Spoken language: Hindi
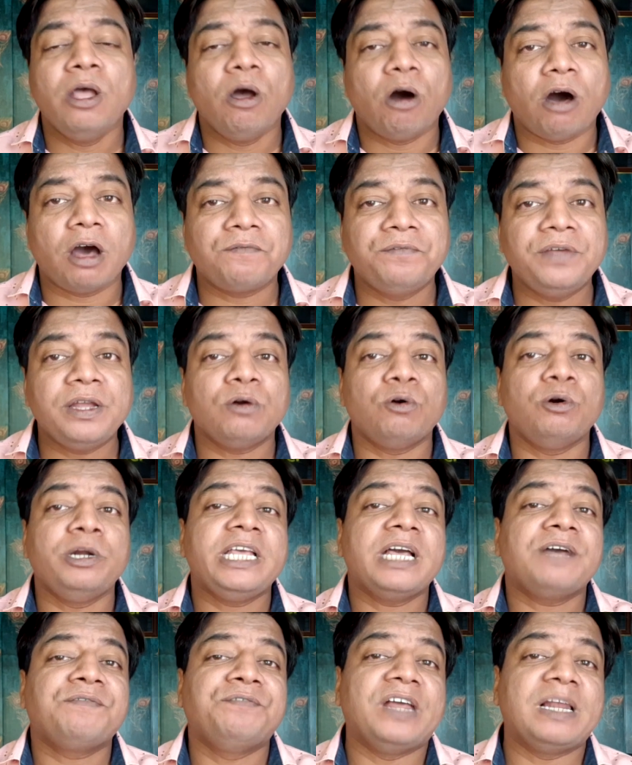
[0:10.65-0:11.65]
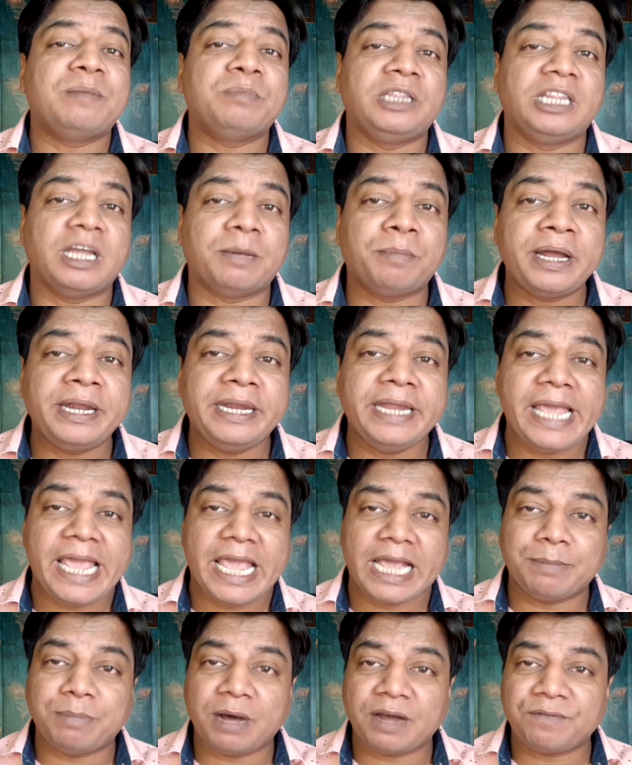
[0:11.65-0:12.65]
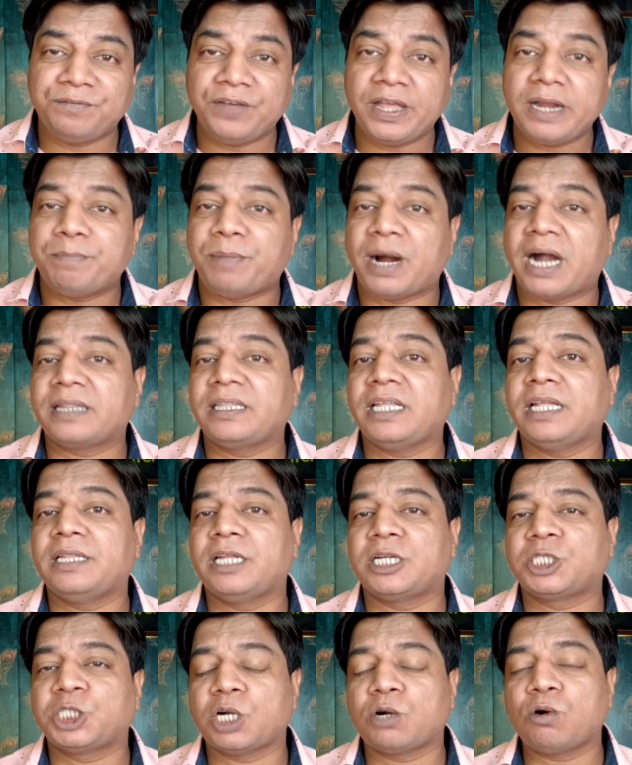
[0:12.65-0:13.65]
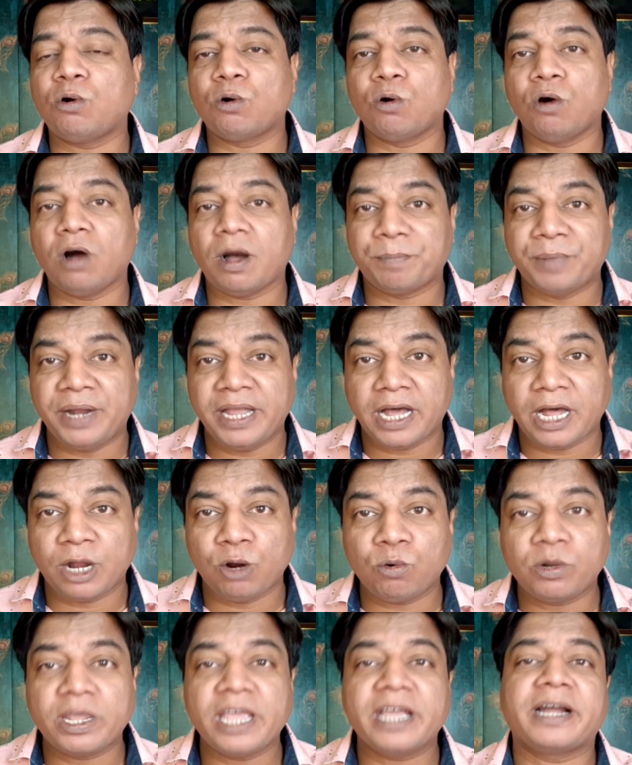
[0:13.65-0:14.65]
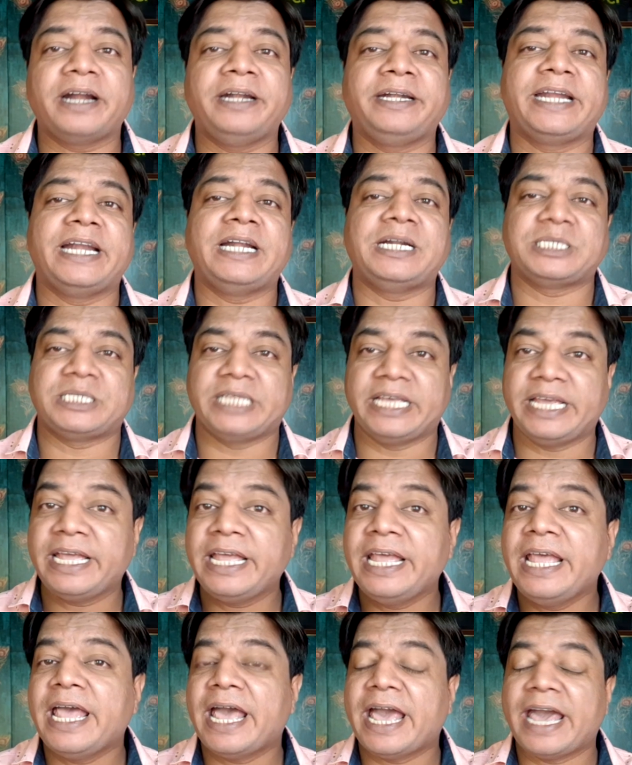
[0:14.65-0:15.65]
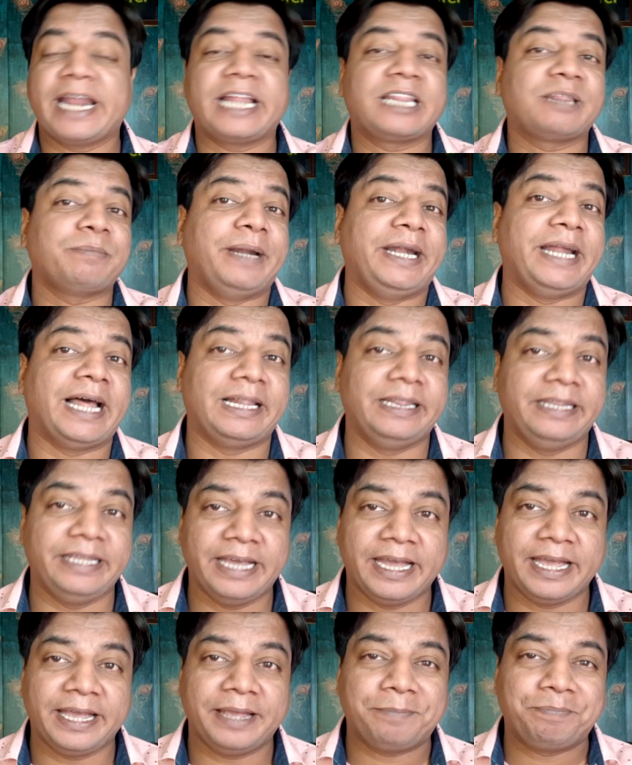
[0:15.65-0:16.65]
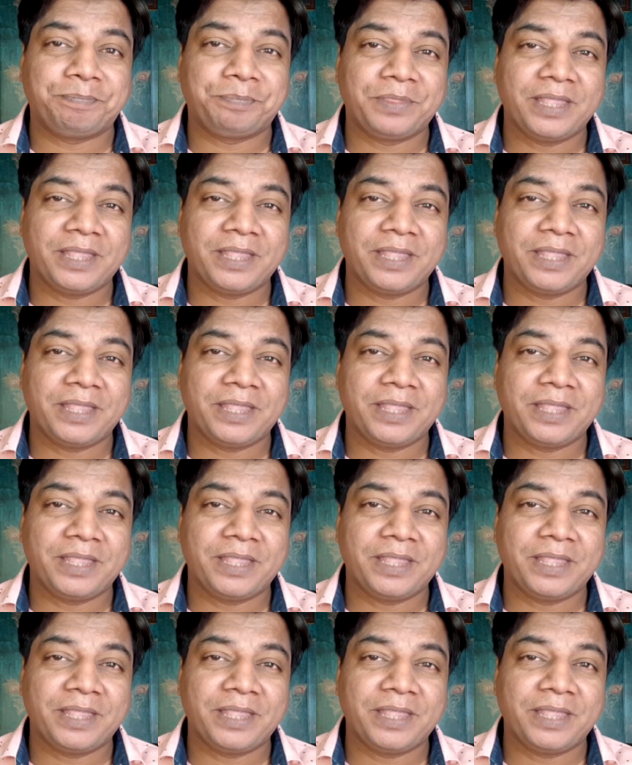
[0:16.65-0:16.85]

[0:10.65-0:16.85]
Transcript: और फिर उड़िया फिल्म दमन ने एक बार फिर भारतीय दर्शकों को अपने अनोखे कंटेंट से हैरत में डाल दिया है